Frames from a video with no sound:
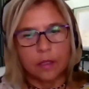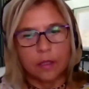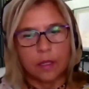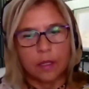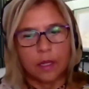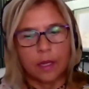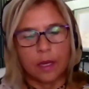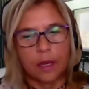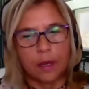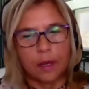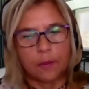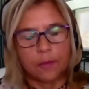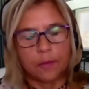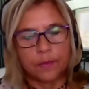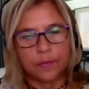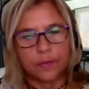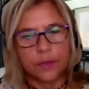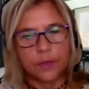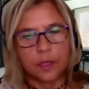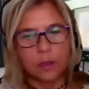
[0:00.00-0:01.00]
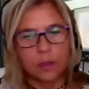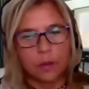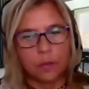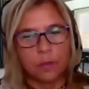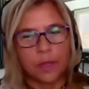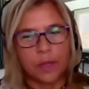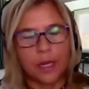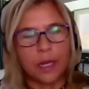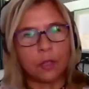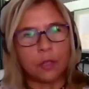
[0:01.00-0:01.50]
Em,
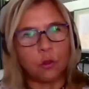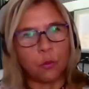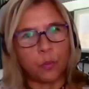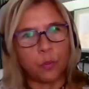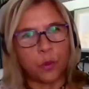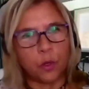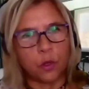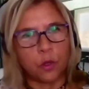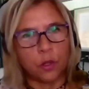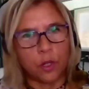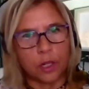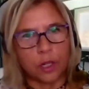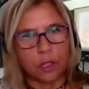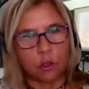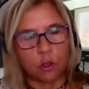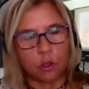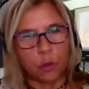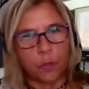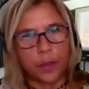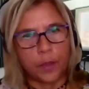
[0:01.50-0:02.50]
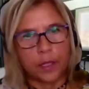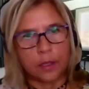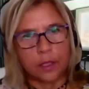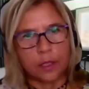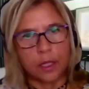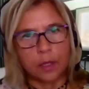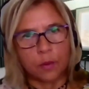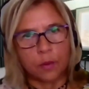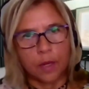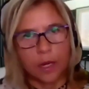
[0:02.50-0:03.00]
mirando un poco en
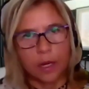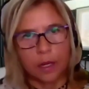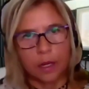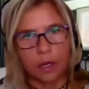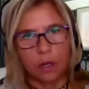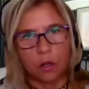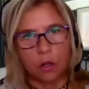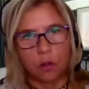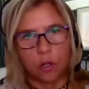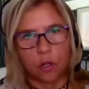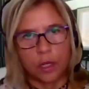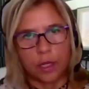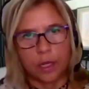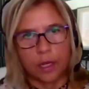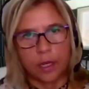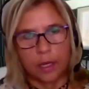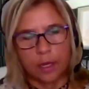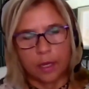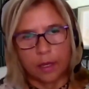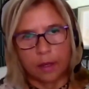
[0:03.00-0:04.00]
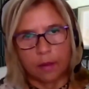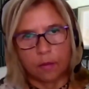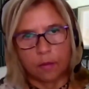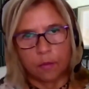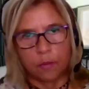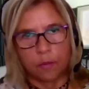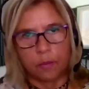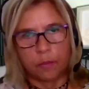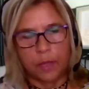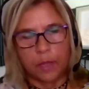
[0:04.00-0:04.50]
retrospectiva lo que
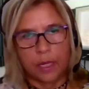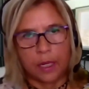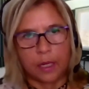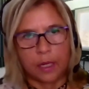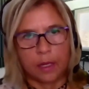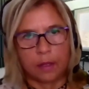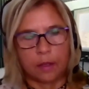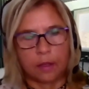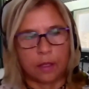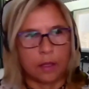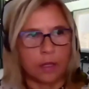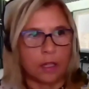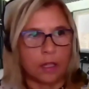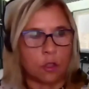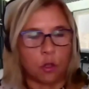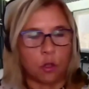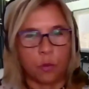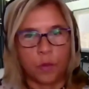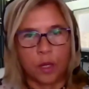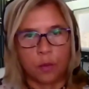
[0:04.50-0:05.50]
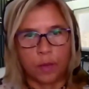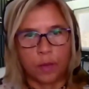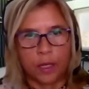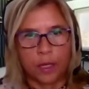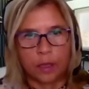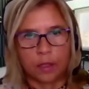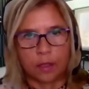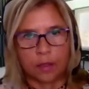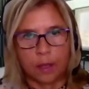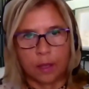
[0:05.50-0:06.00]
viene desde el
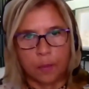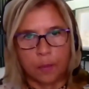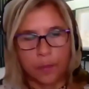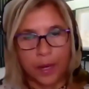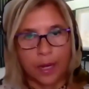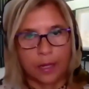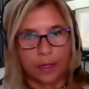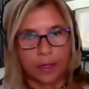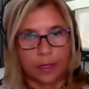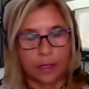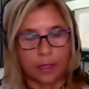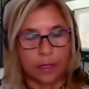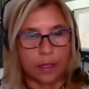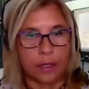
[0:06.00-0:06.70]
2020 esta parte,